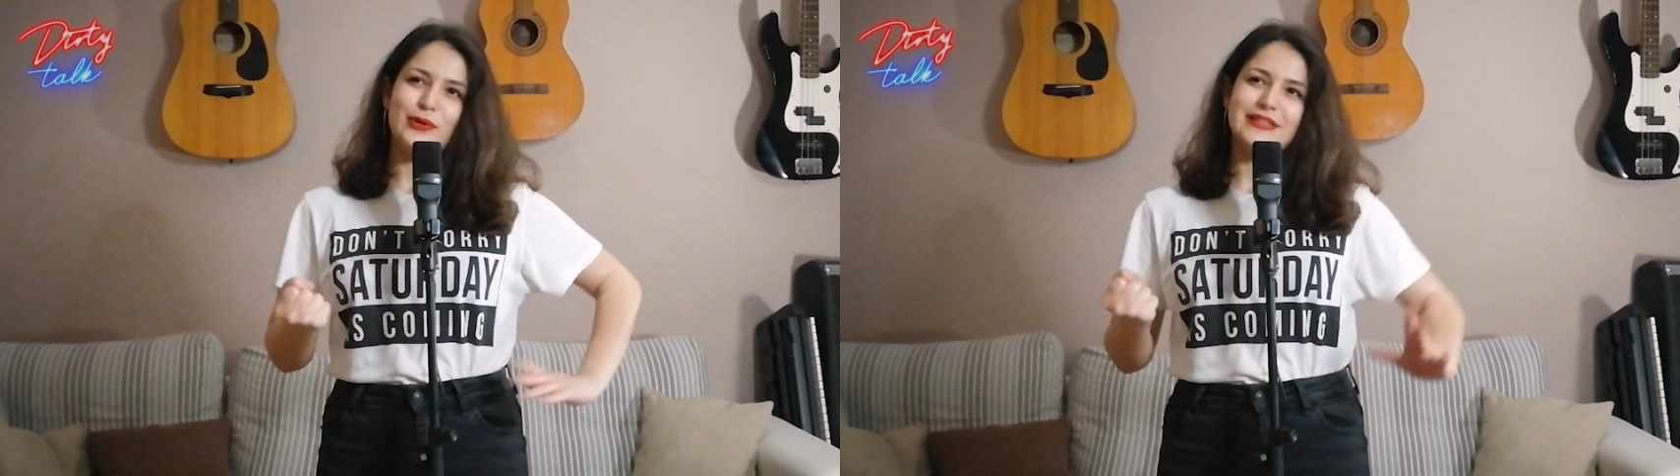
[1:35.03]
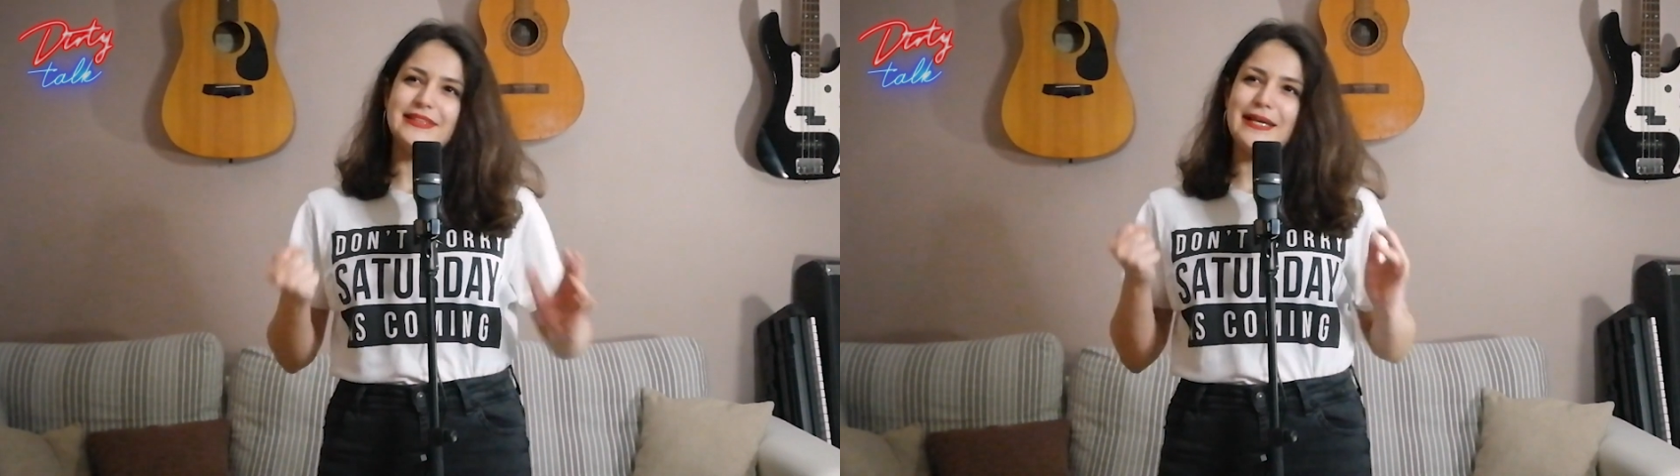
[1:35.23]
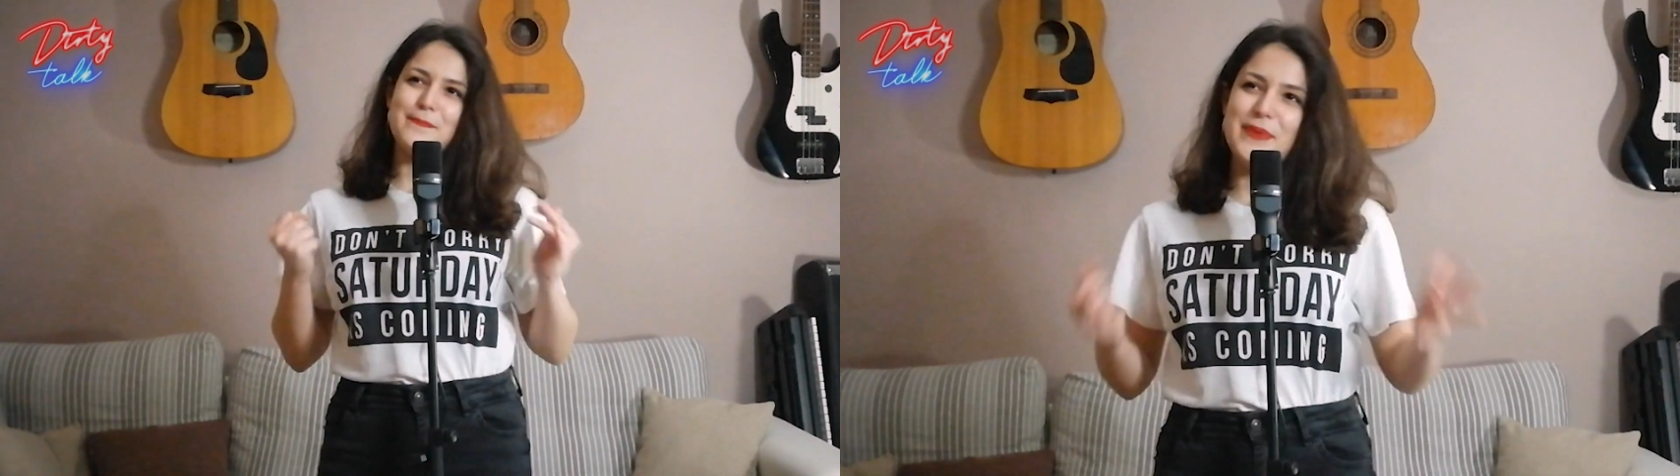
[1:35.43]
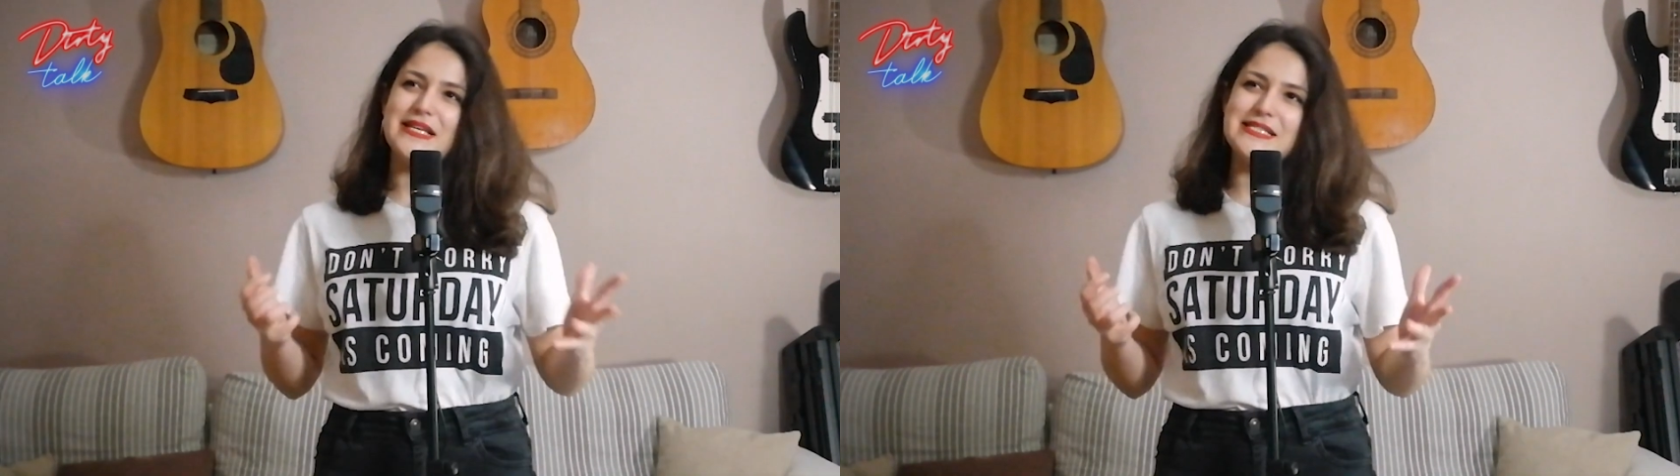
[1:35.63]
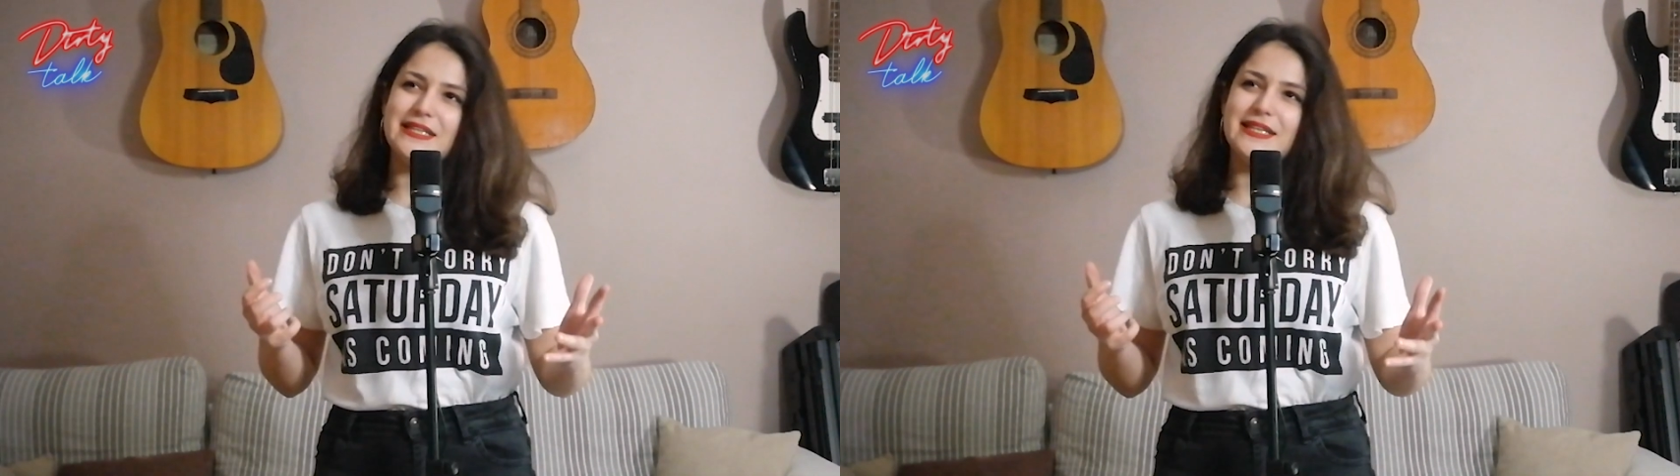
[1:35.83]
in
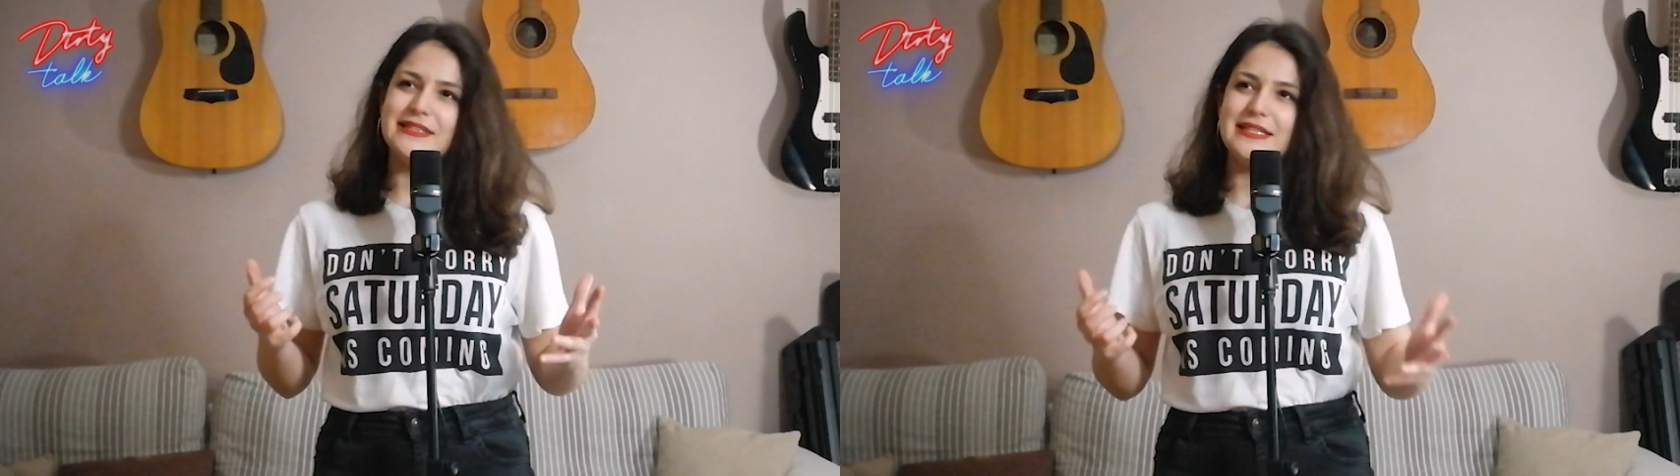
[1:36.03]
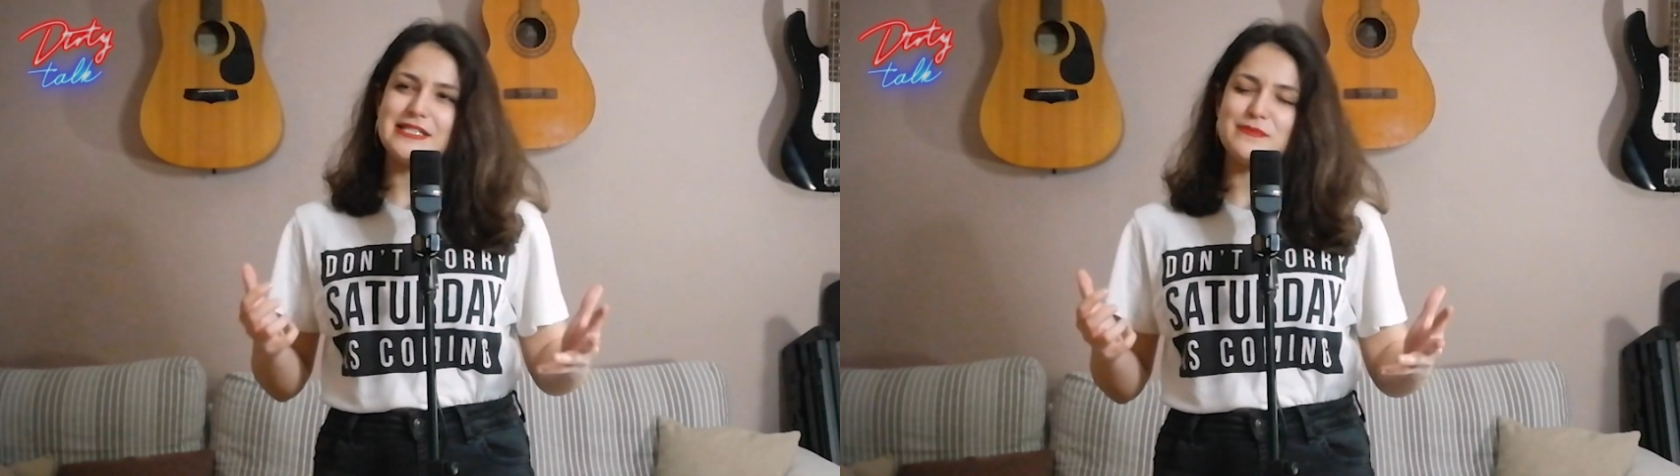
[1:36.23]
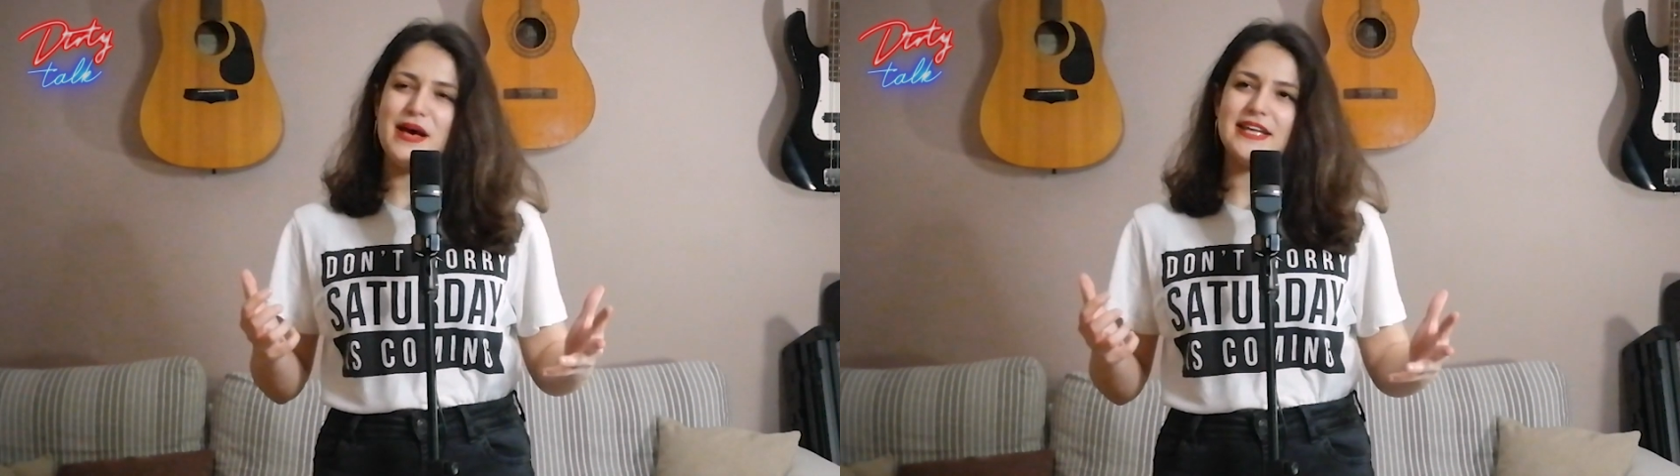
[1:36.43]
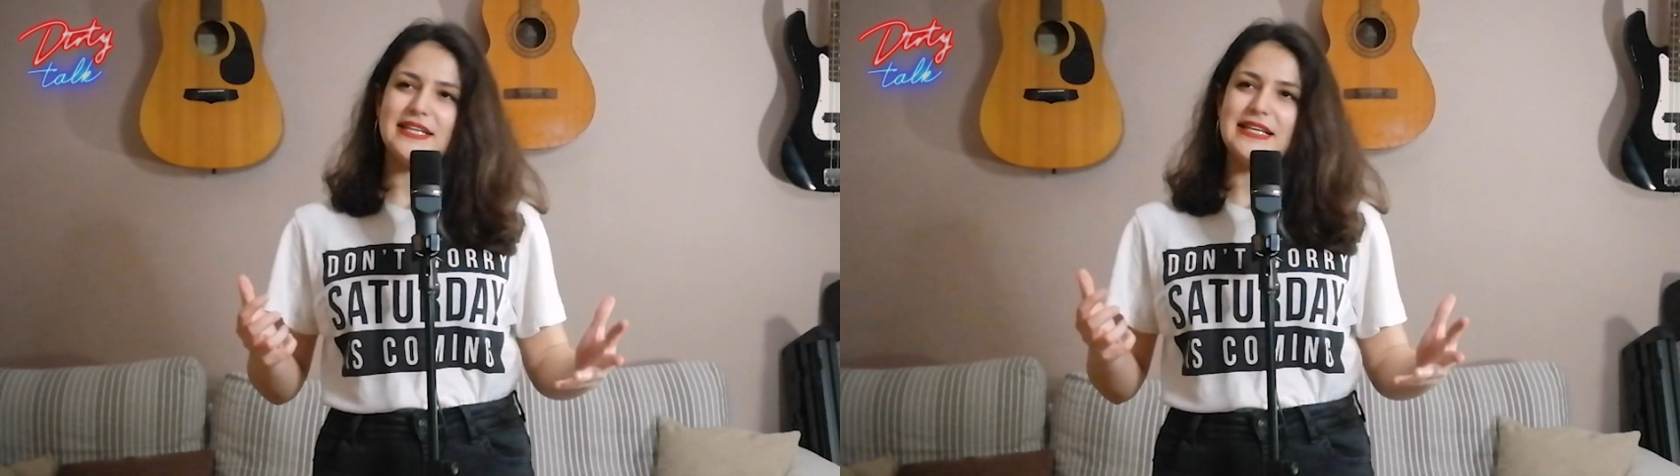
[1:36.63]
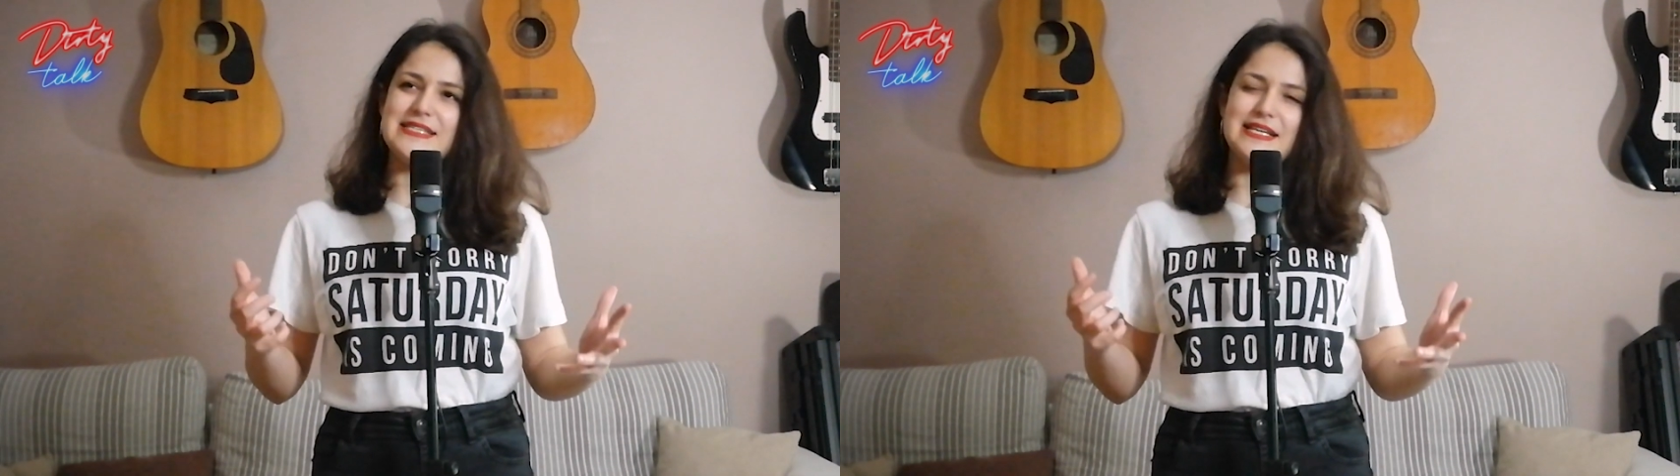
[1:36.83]
tempesta degli X-Men e
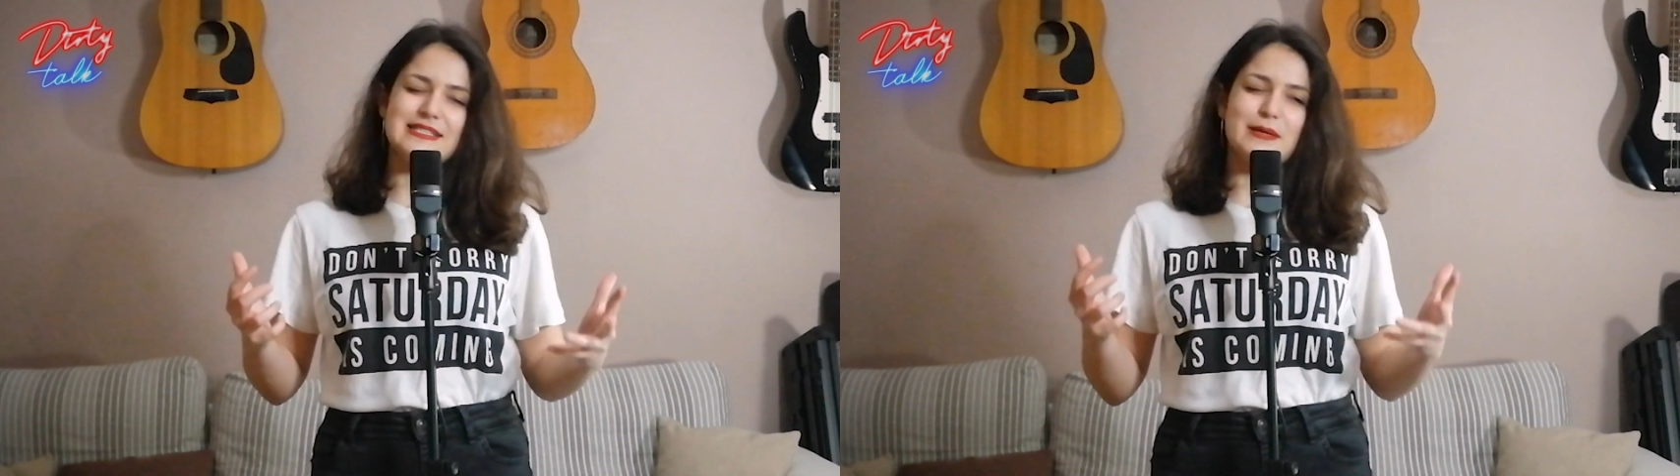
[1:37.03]
iniziasse